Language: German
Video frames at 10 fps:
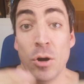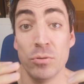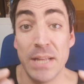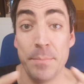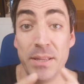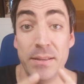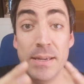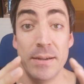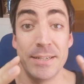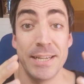Und damit
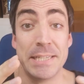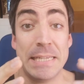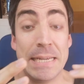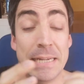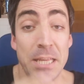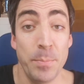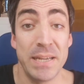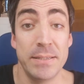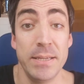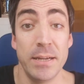dir das nicht
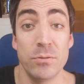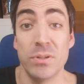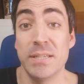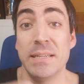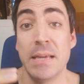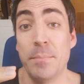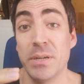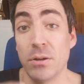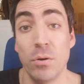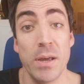passiert und es nicht am
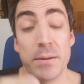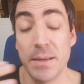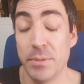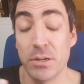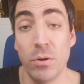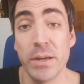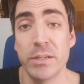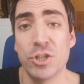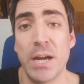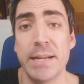Betreuer der
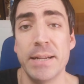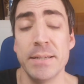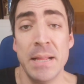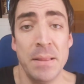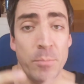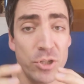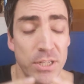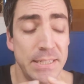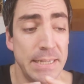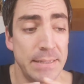Betreuerin scheitert,
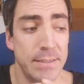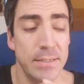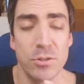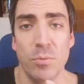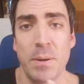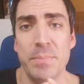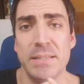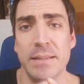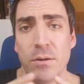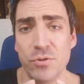möchte ich dir jetzt das nochmal ein
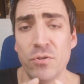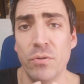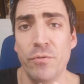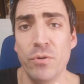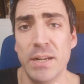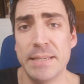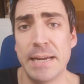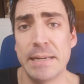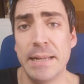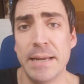bisschen
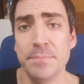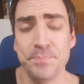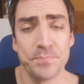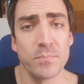ausführlicher erklären.